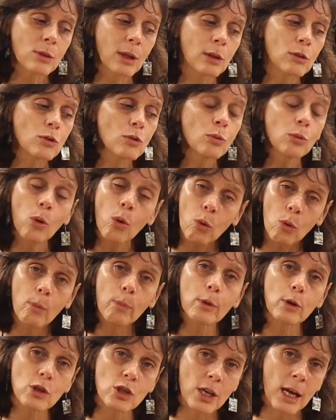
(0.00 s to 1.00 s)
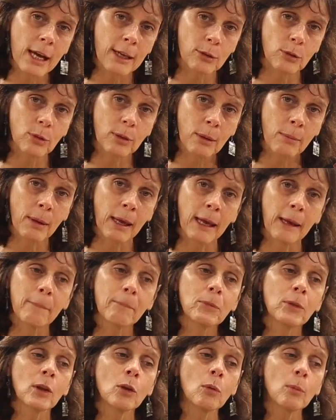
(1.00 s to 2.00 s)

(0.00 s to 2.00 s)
resultado de um longo projeto também,